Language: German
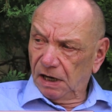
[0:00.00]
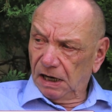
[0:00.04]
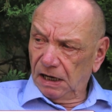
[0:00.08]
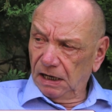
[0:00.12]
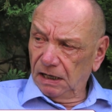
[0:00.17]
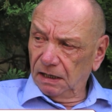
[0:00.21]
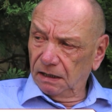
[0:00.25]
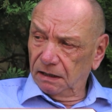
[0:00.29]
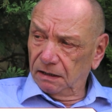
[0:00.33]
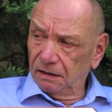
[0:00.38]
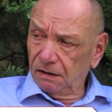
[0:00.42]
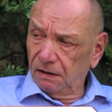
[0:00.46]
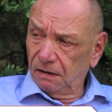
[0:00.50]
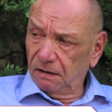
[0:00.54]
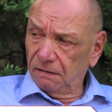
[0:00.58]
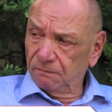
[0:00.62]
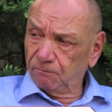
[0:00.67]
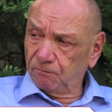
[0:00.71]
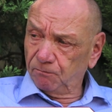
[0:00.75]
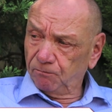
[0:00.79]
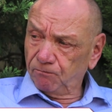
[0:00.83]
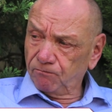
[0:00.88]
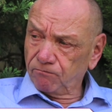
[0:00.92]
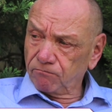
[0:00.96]
Alter.
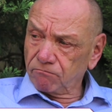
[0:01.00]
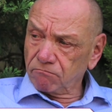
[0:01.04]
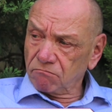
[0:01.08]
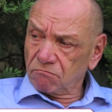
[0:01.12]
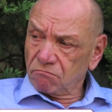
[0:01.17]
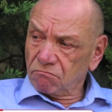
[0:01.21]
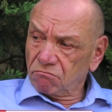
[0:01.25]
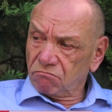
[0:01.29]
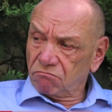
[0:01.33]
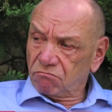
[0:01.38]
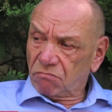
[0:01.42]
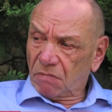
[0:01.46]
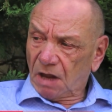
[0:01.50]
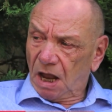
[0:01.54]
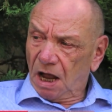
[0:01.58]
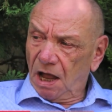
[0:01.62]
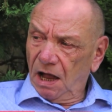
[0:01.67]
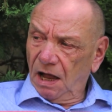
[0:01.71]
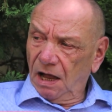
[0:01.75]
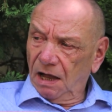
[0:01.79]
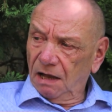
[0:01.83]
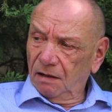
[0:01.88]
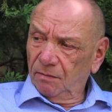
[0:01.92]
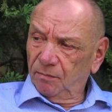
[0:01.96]

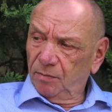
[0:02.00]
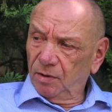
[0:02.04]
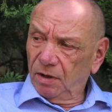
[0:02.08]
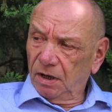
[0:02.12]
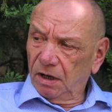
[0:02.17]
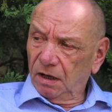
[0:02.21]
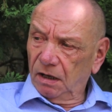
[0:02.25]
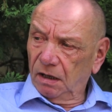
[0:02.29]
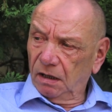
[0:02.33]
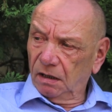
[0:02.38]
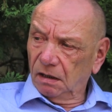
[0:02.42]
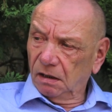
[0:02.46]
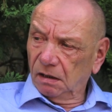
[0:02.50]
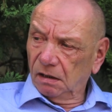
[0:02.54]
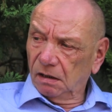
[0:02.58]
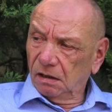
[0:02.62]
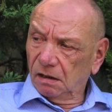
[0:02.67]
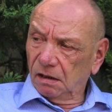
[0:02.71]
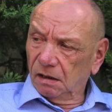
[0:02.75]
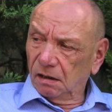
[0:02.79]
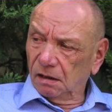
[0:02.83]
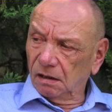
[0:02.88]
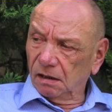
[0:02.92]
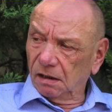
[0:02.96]
Aber
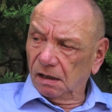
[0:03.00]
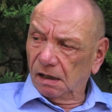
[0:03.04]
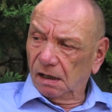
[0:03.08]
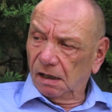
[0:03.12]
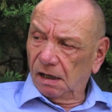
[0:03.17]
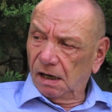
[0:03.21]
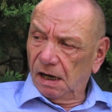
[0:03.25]
äh,